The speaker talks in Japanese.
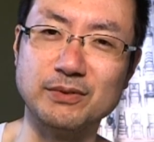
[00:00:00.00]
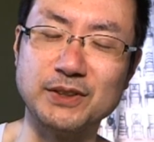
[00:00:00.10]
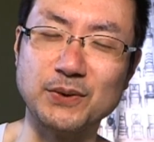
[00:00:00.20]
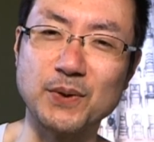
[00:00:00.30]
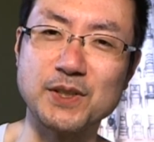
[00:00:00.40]

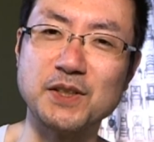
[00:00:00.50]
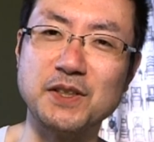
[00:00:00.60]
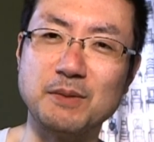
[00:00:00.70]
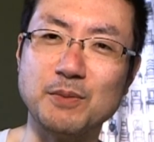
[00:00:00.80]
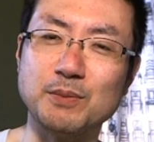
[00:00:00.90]
その税
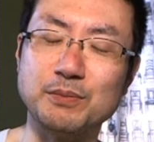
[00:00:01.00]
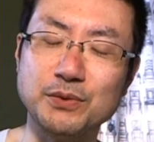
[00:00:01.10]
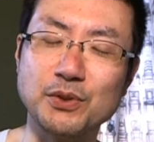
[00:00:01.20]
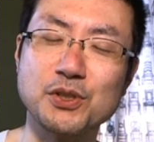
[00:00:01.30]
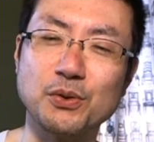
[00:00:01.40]
金も
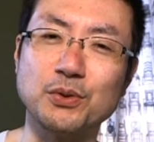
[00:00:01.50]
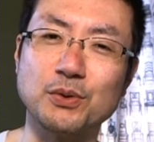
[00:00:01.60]
分の仕事